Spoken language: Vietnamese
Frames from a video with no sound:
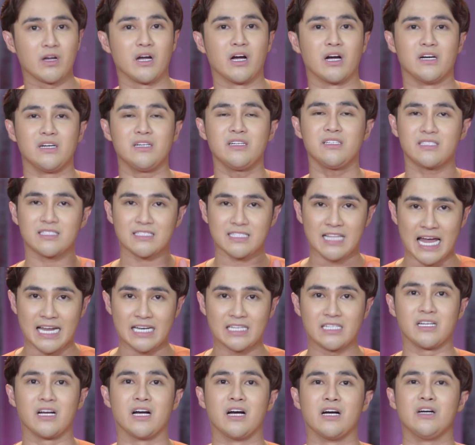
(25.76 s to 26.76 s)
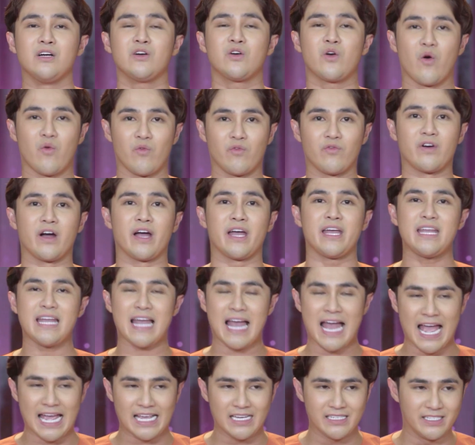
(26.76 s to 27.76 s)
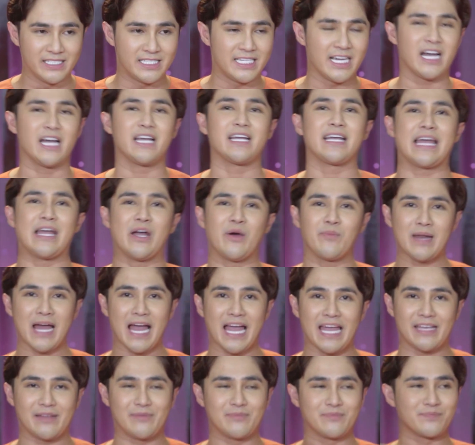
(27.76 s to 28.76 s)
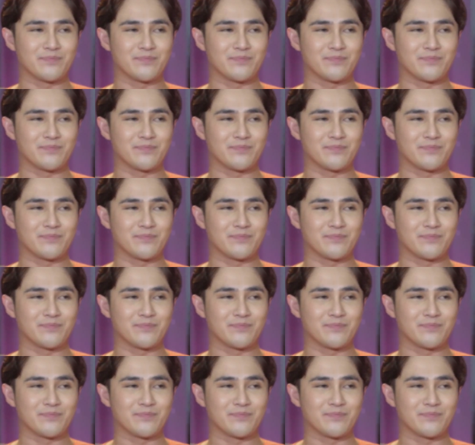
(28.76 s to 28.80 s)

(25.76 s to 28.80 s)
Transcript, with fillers: ngữ thành ngữ cùng với hai người chơi ngày hôm nay